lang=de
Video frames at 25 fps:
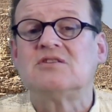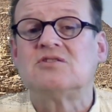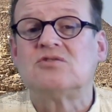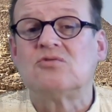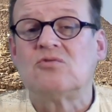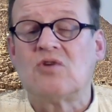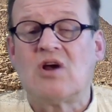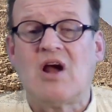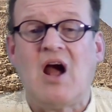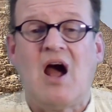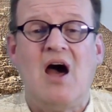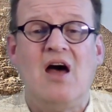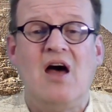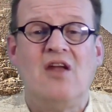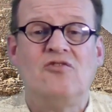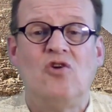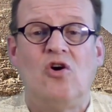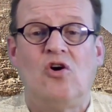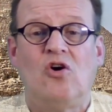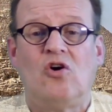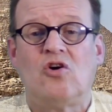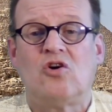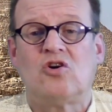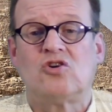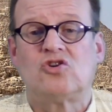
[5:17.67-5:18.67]
sogar
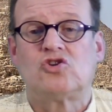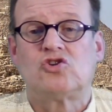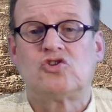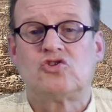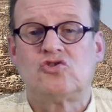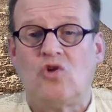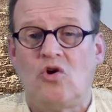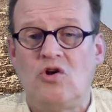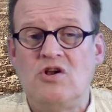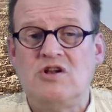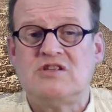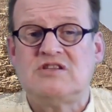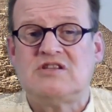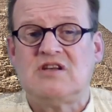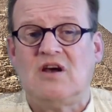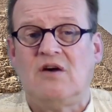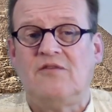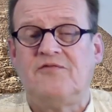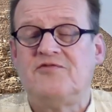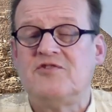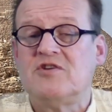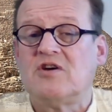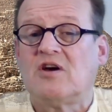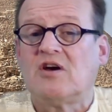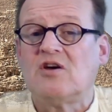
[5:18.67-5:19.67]
noch stolz
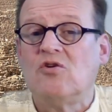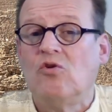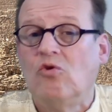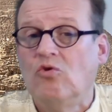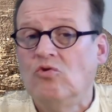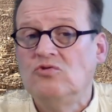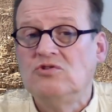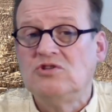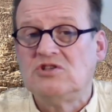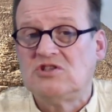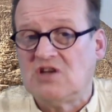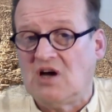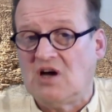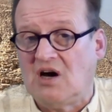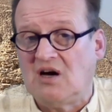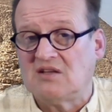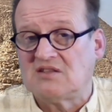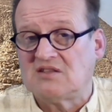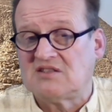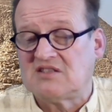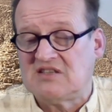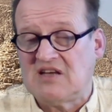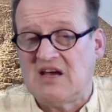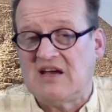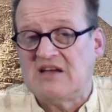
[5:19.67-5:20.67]
auf ihre
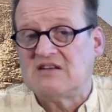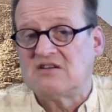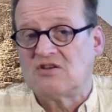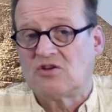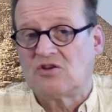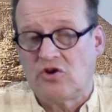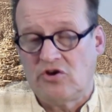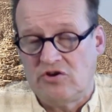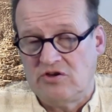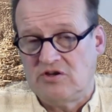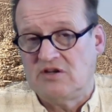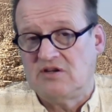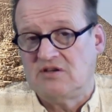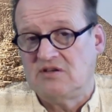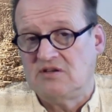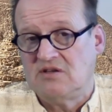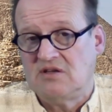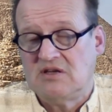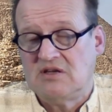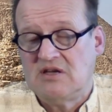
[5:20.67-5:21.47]
Untat sein können